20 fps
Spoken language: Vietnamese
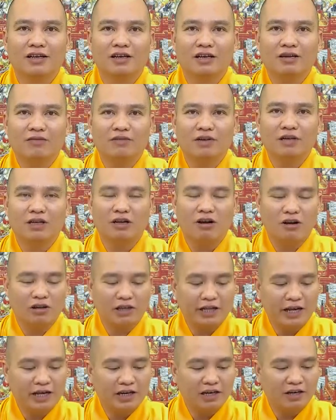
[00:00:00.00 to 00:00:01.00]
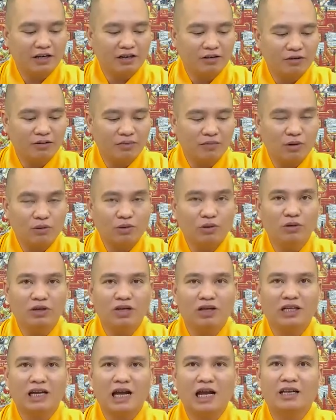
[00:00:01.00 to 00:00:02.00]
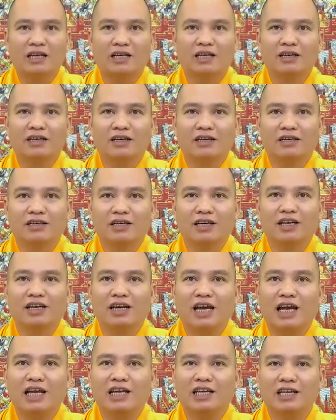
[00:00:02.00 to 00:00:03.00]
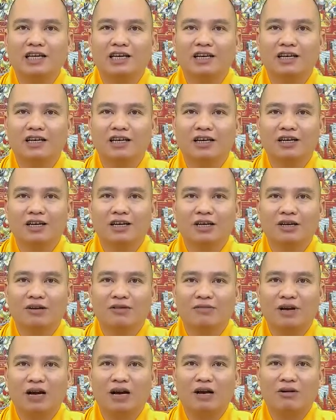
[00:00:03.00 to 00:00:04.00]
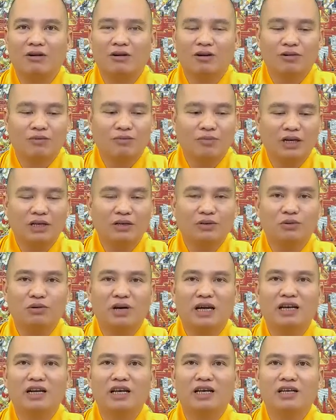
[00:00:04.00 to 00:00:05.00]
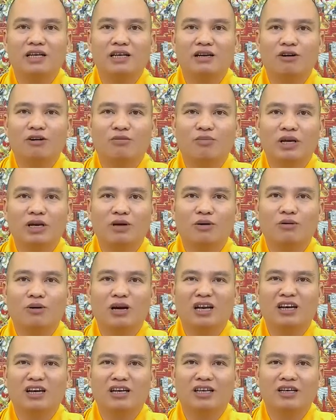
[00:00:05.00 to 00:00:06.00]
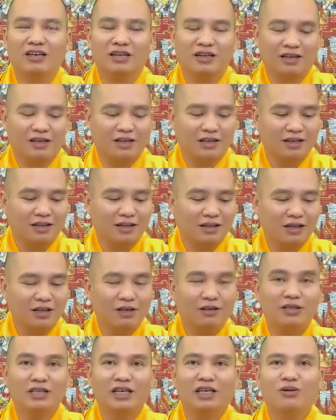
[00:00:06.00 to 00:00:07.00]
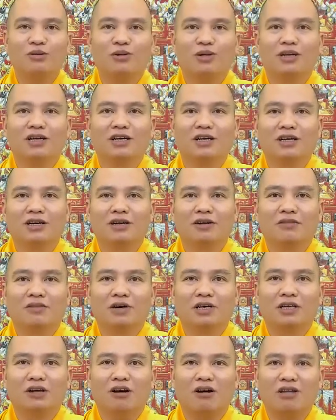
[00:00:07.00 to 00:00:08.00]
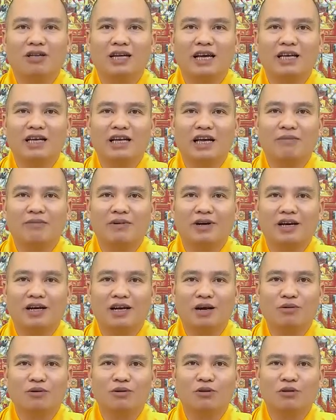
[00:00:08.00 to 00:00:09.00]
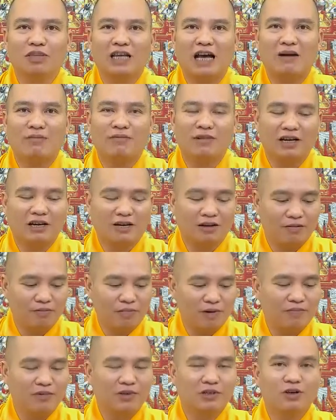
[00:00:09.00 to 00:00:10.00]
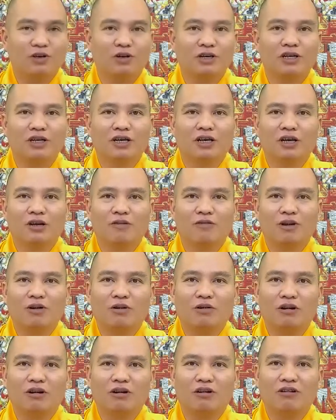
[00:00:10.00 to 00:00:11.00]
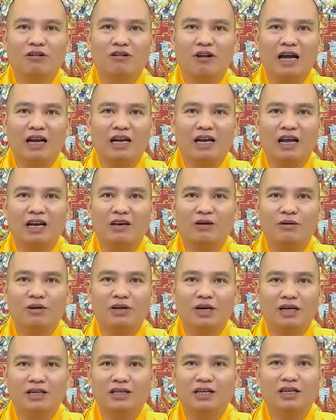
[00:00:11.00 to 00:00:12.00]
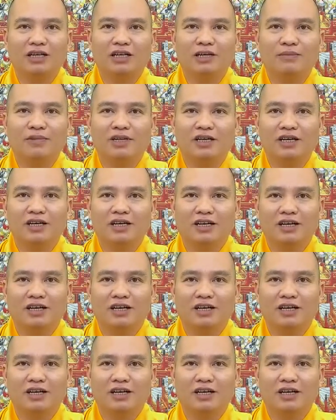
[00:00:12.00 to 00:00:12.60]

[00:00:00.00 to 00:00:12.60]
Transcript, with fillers: nó vừa thò tay ra nó móc túi người ta gì dính ngay gì vào mấy chú an ninh ấy, hoặc mấy cô an ninh ấy, thì nó chết luôn vừa thò tay ra một cái còng số 8 đã bập vào rồi và lúc đó nó có ăn năn hối hận chẳng kịp nữa